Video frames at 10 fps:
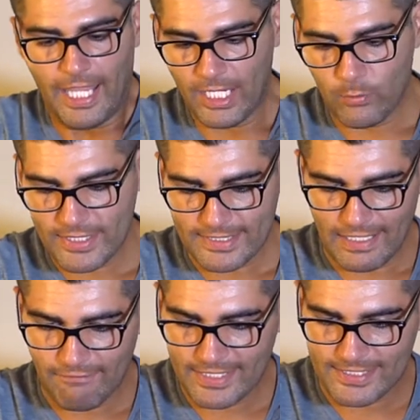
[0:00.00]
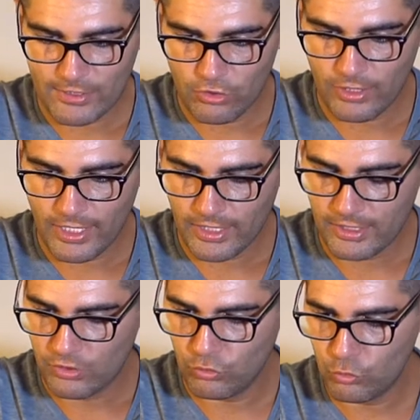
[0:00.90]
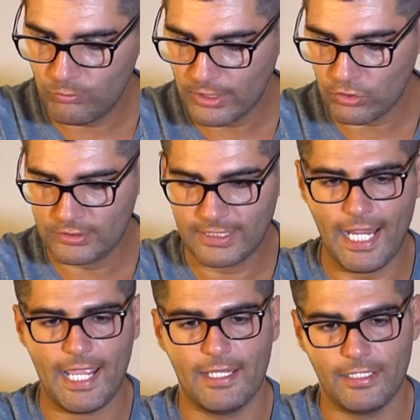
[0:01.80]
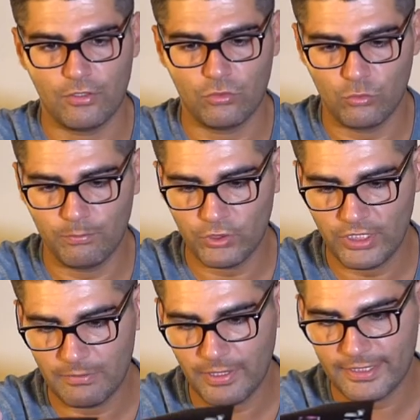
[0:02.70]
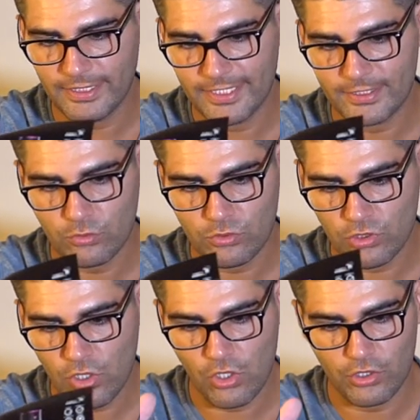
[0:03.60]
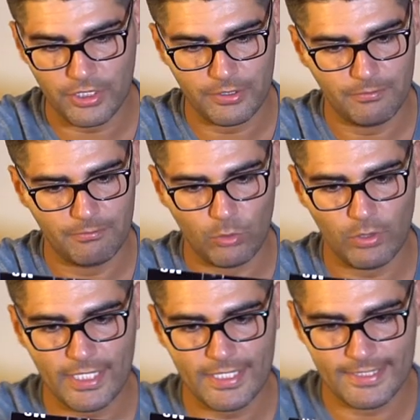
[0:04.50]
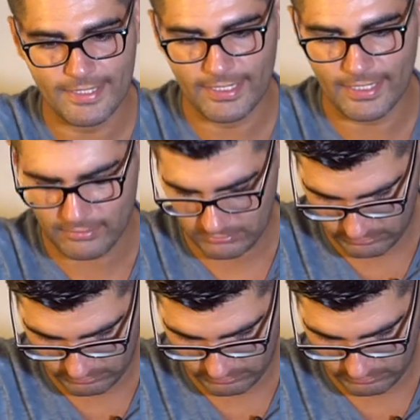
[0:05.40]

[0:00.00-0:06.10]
E questa è la versione numero 3, con un po' di libretti di istruzioni, manualistica,